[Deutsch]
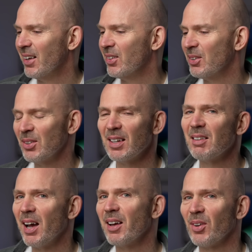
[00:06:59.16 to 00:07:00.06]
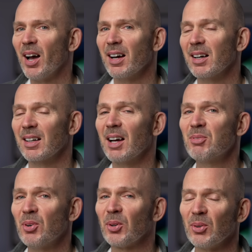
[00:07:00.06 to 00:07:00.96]
also natürlich, also
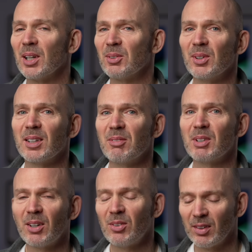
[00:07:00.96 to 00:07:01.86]
Anforderungen natürlich. Ne? Wie kriegst du